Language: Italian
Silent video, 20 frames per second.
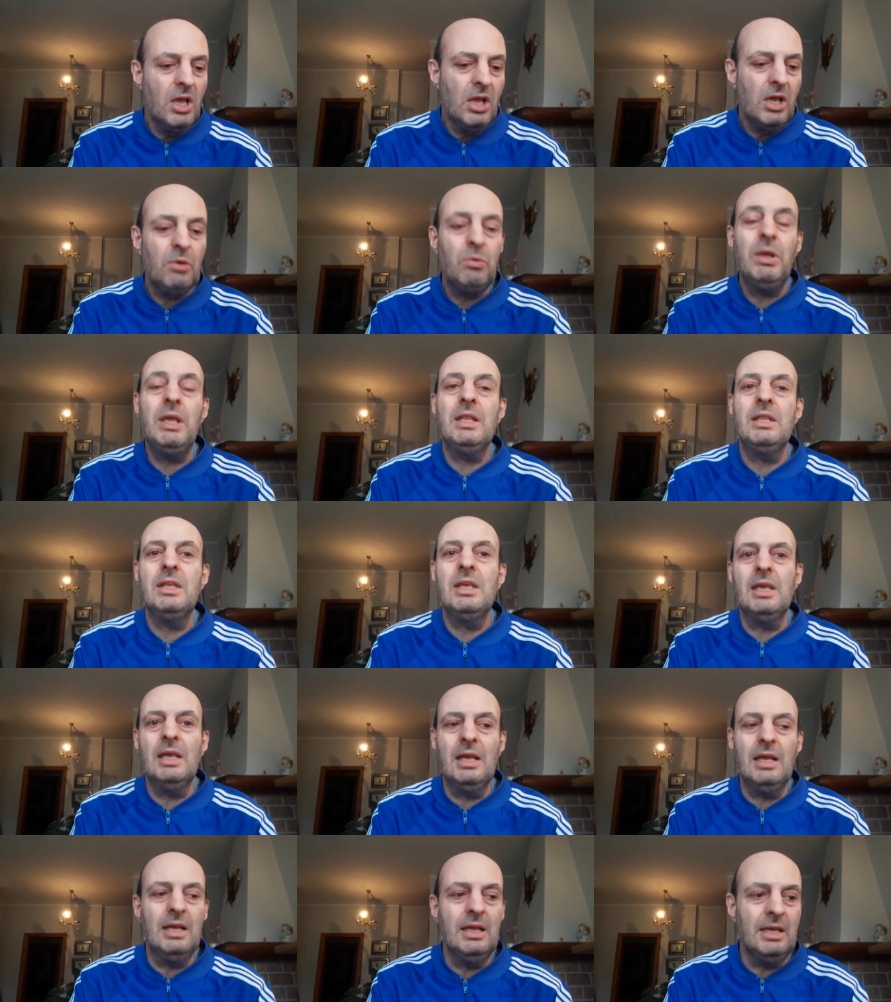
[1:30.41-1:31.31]
Quindi
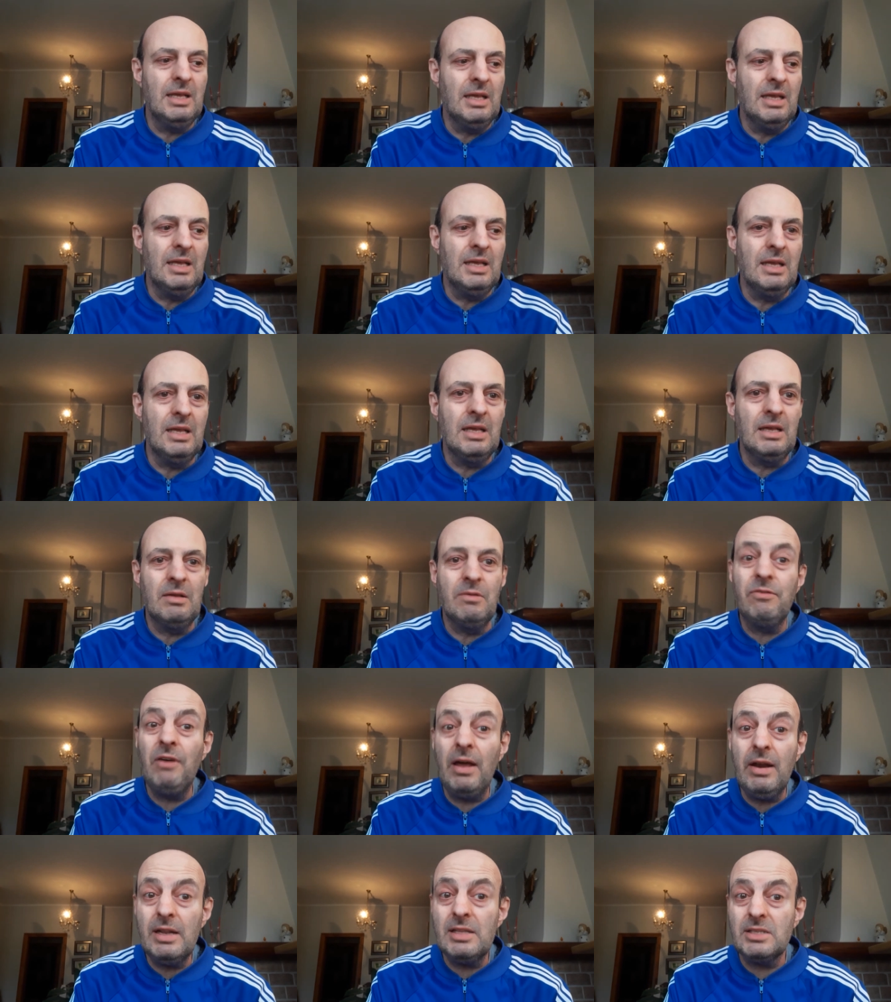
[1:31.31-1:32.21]
eh,
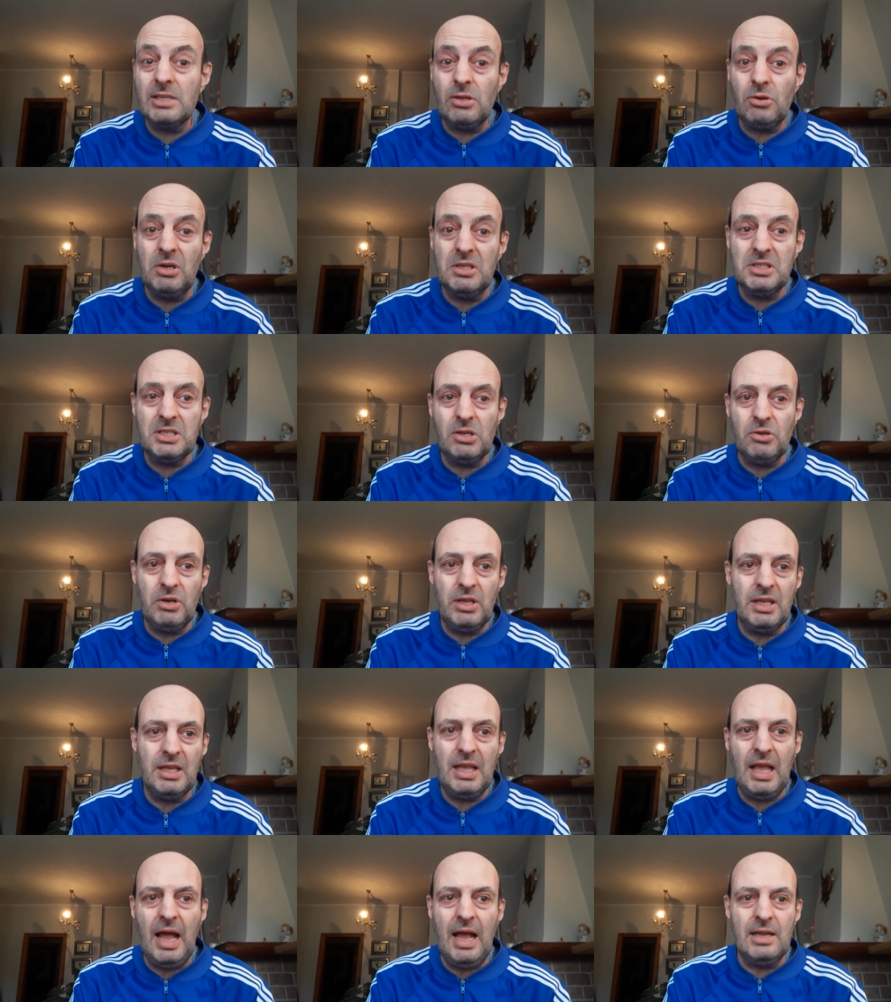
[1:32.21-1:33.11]
fare 0-0 in
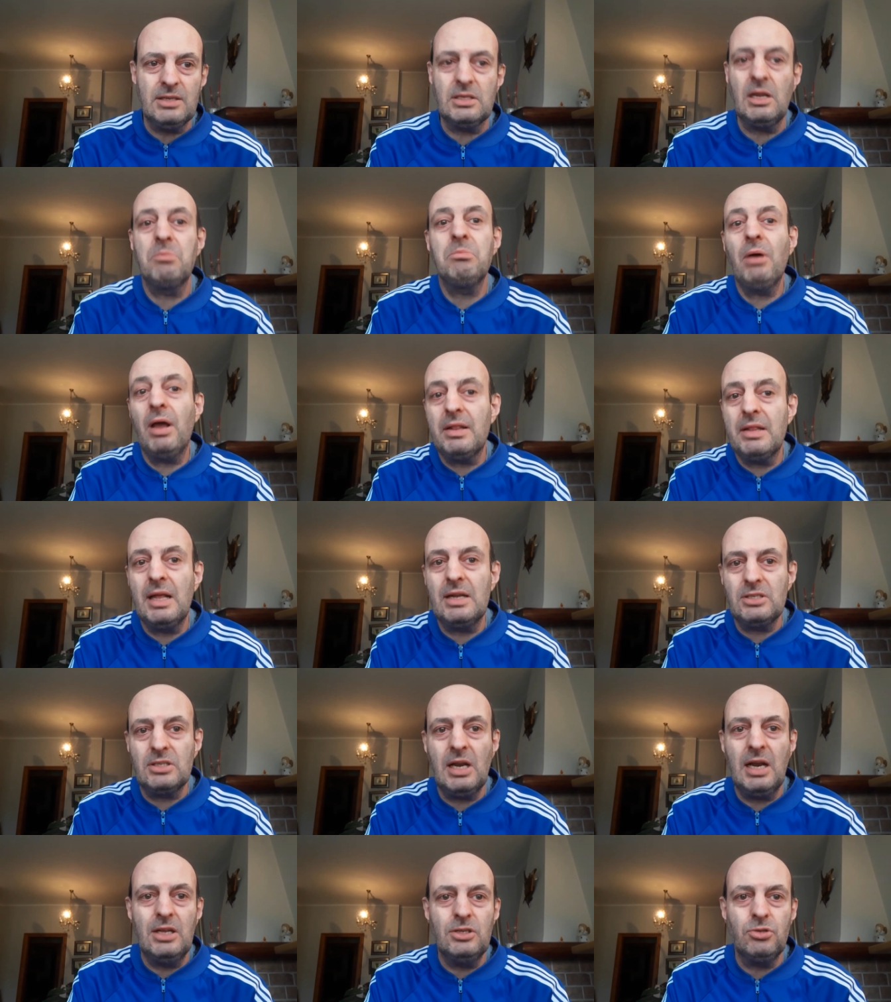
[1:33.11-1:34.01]
casa e poi
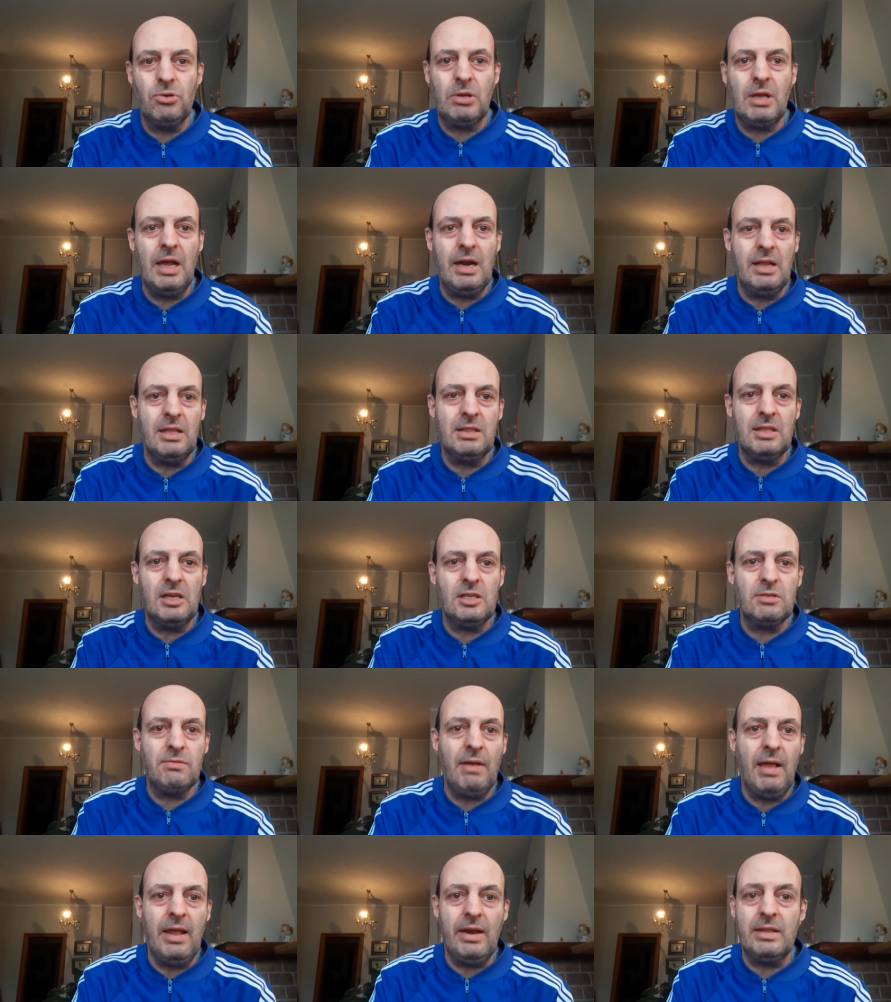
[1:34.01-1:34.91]
andarsela a giocare in
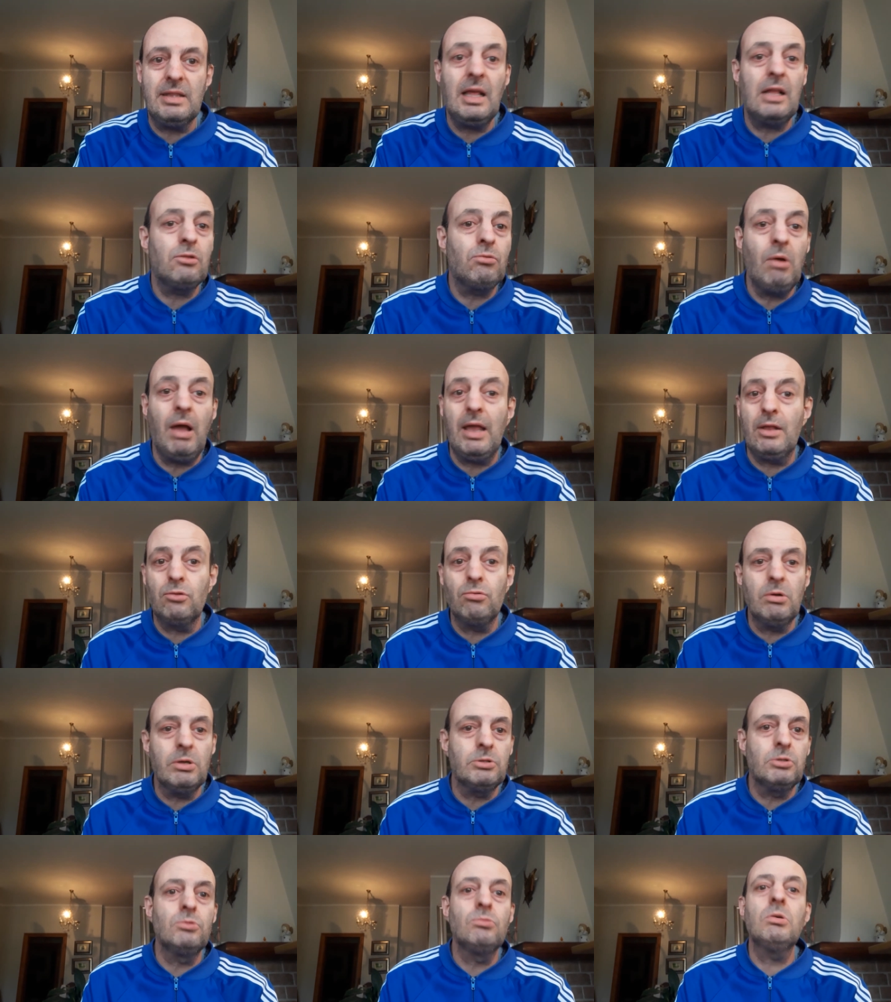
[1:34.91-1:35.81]
trasferta, tu hai
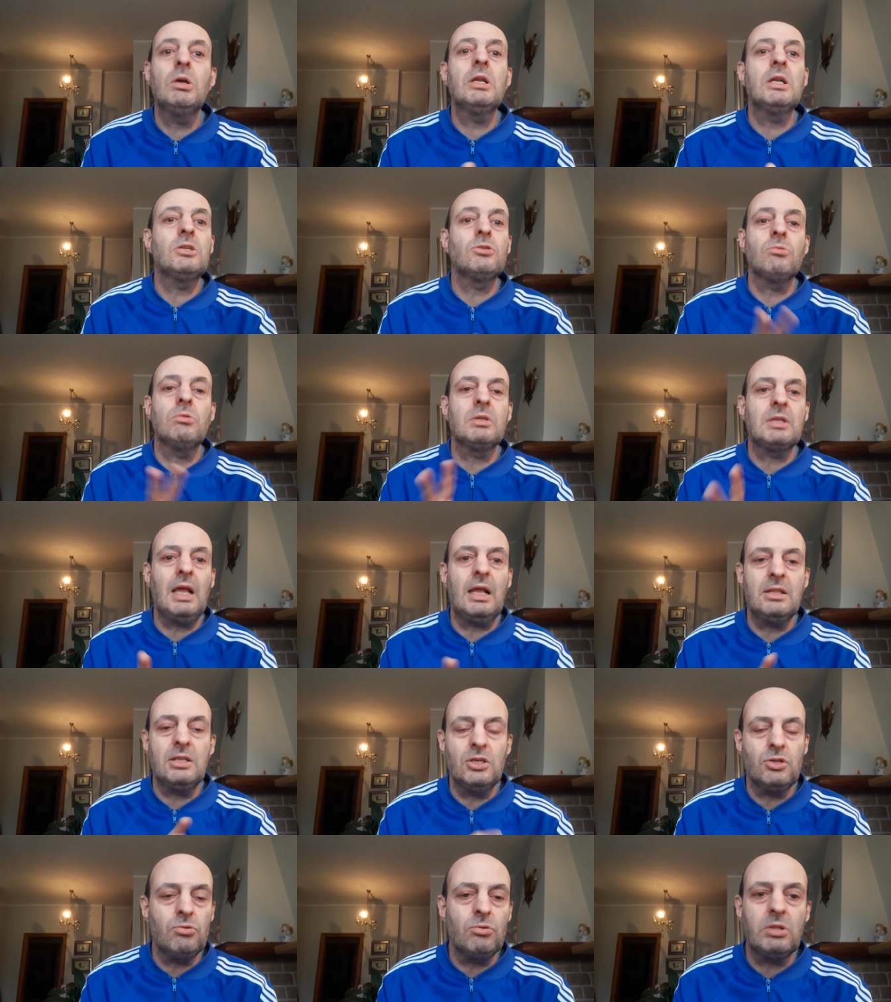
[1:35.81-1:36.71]
due, due
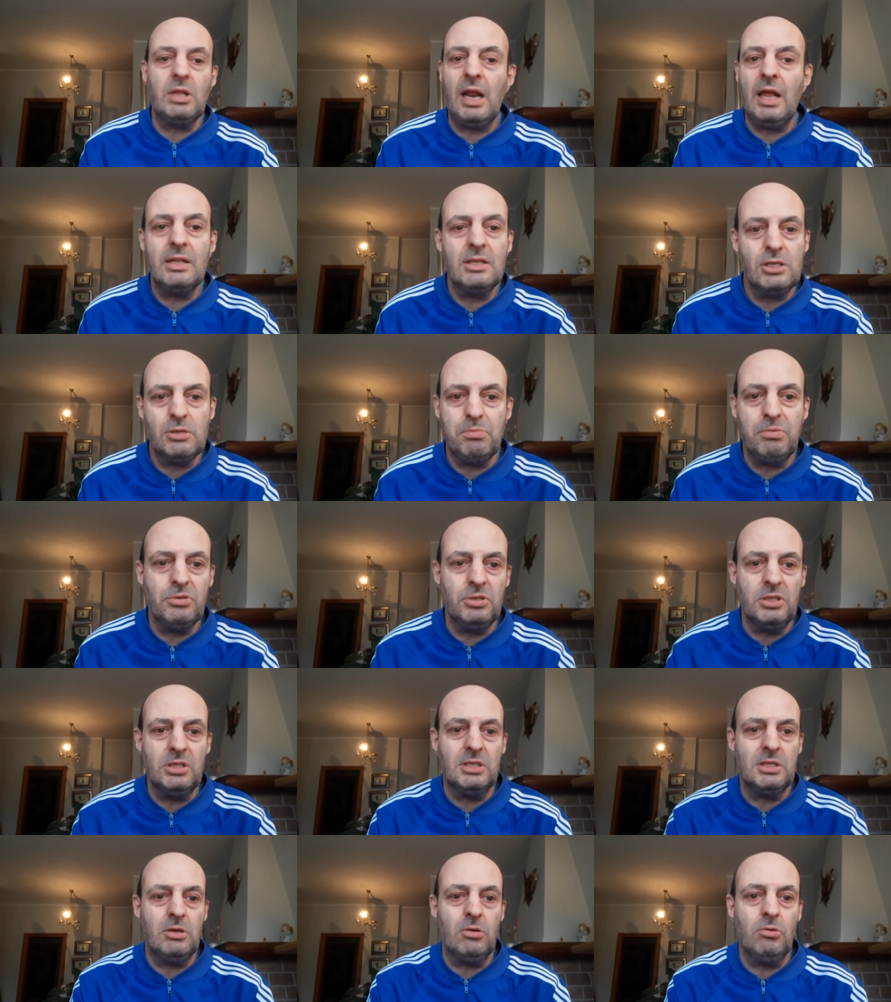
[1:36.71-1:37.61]
risultati su tre a
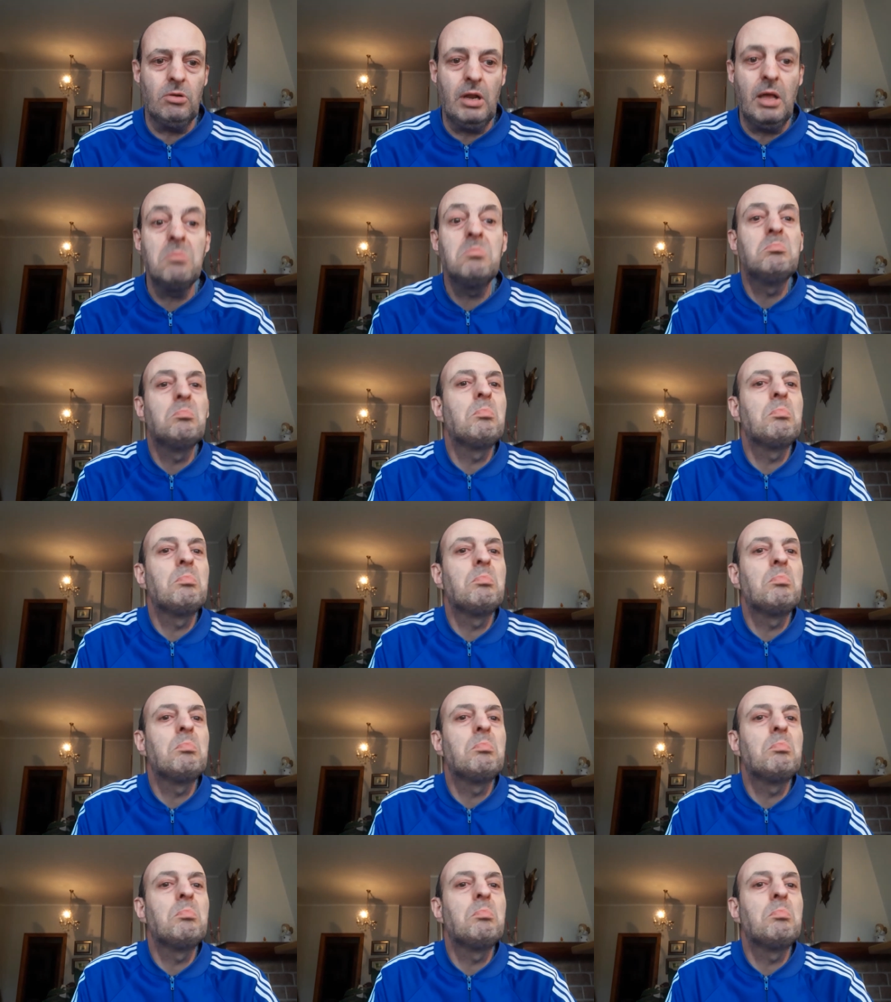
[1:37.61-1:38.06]
disposizione.